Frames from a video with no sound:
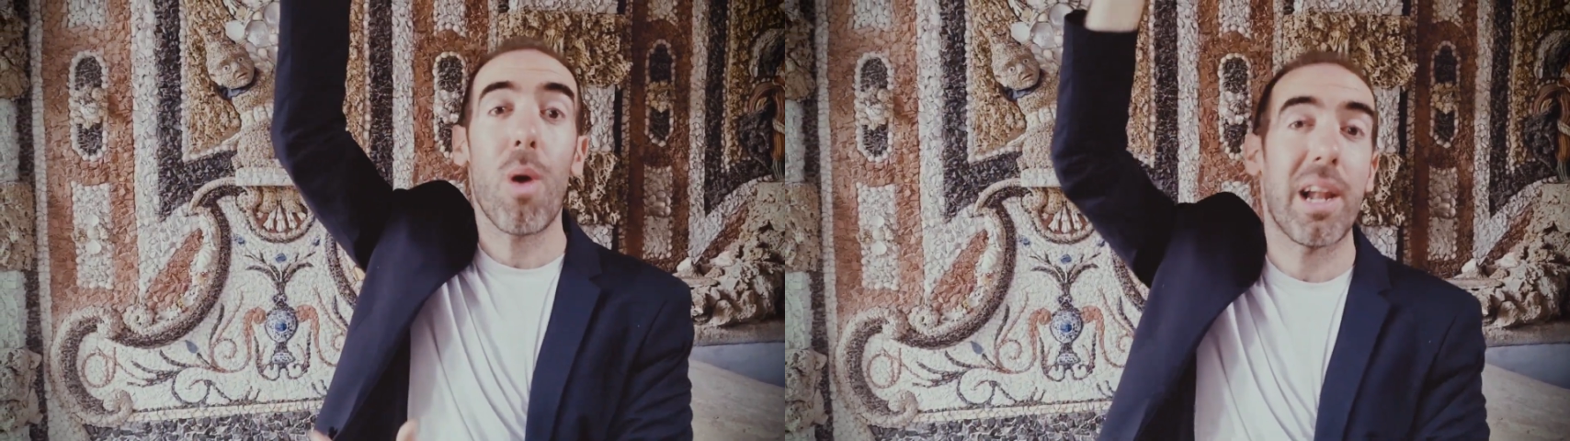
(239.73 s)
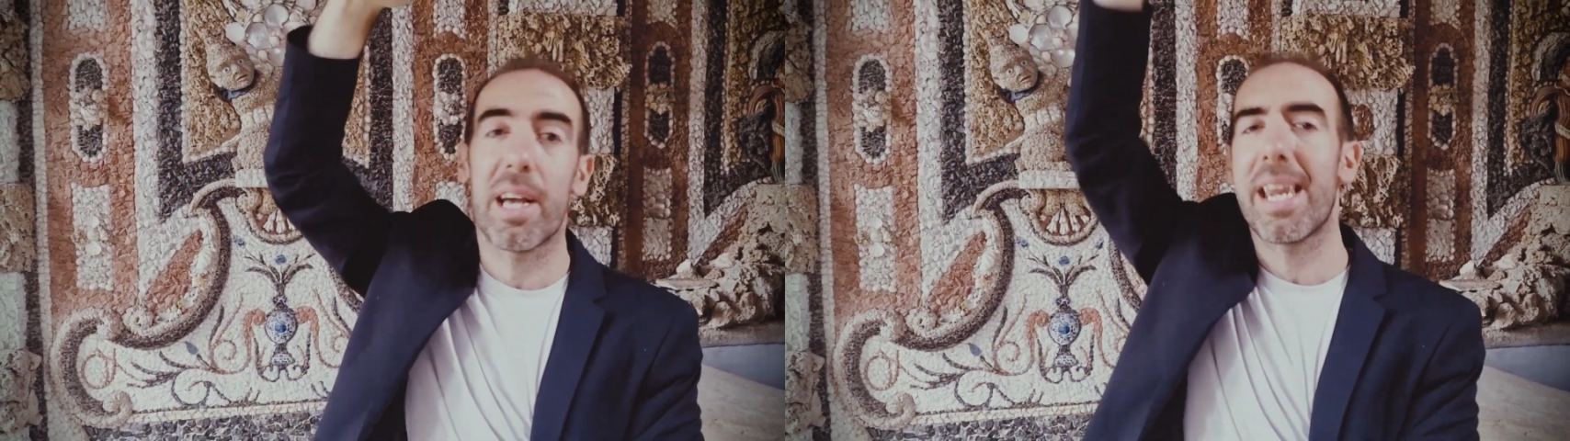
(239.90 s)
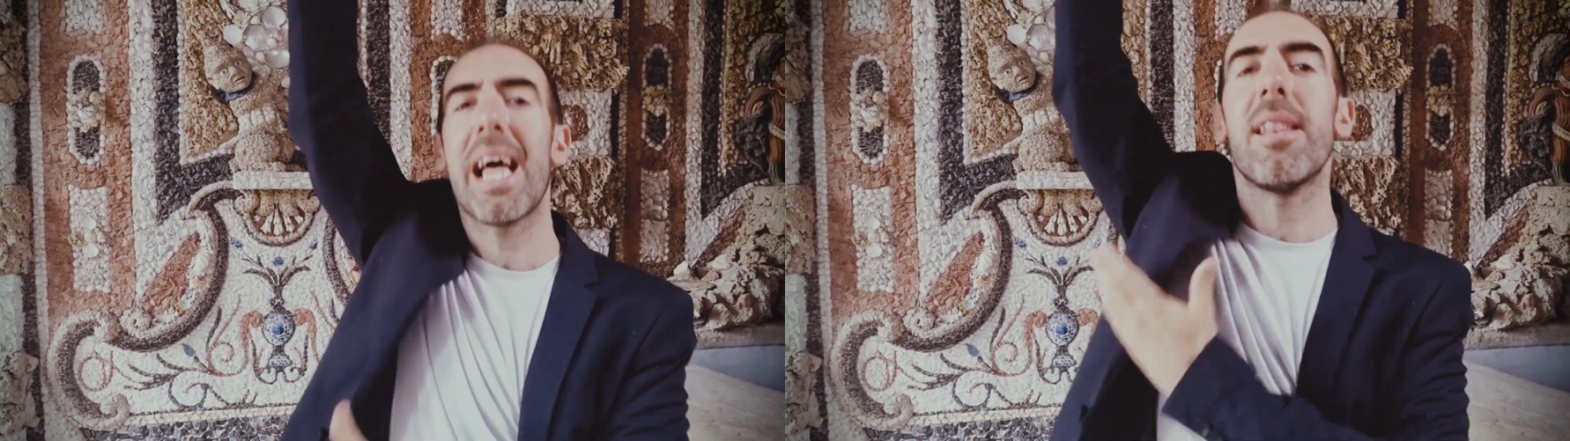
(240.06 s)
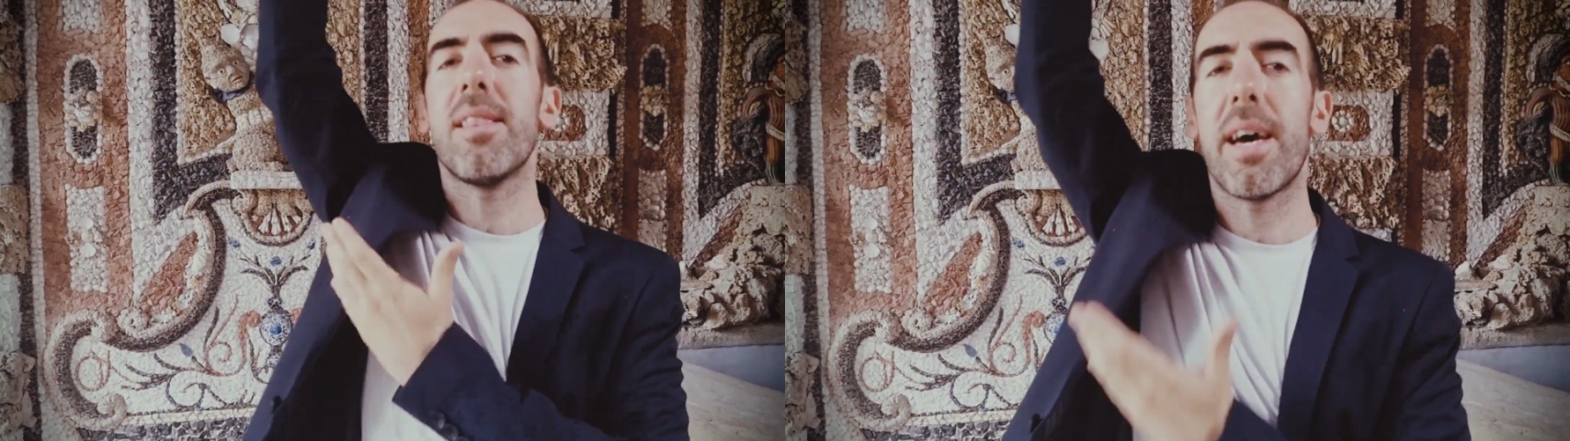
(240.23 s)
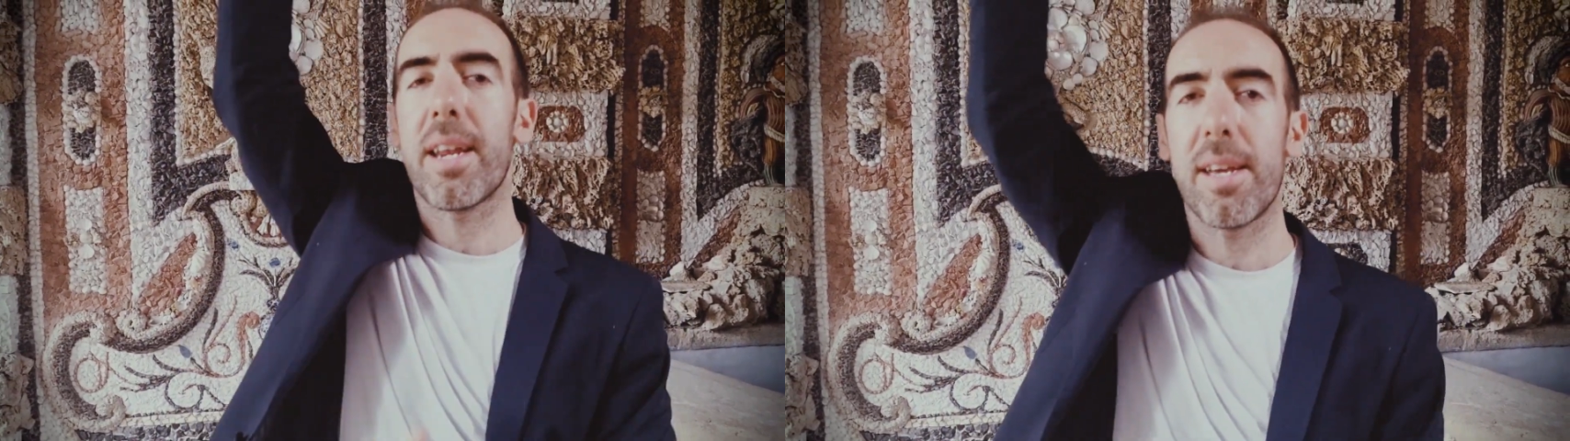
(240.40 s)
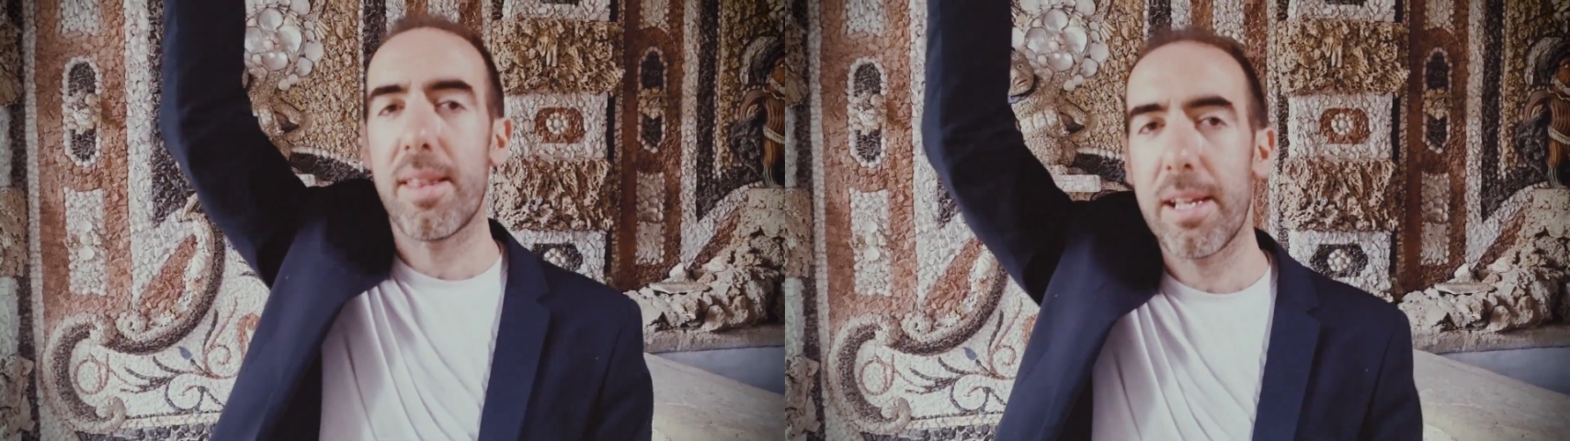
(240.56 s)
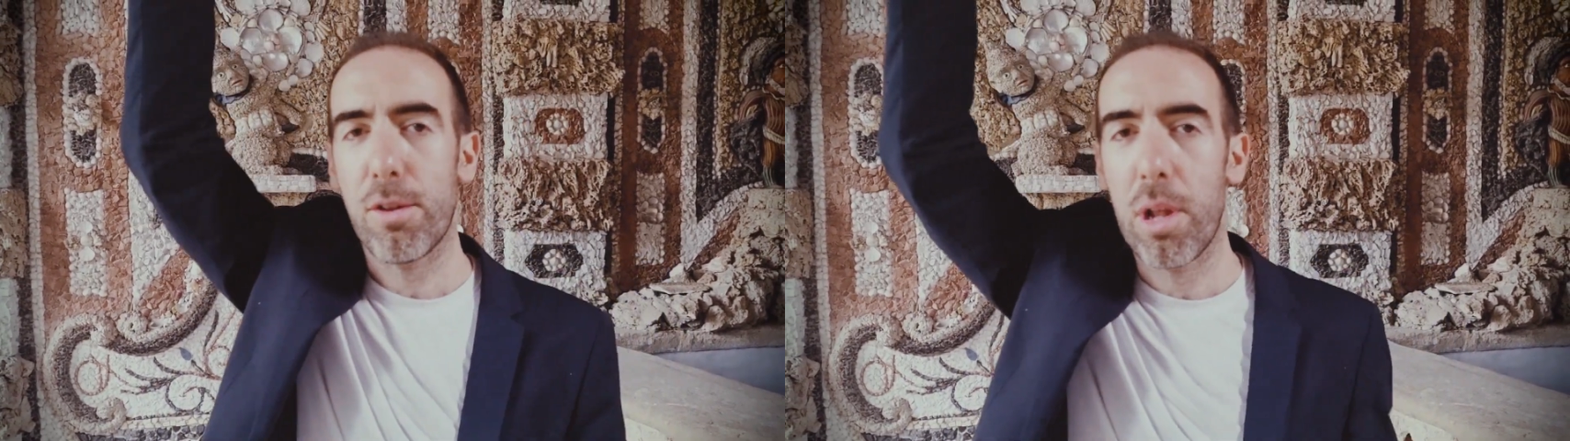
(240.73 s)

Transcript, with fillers: al grande architetto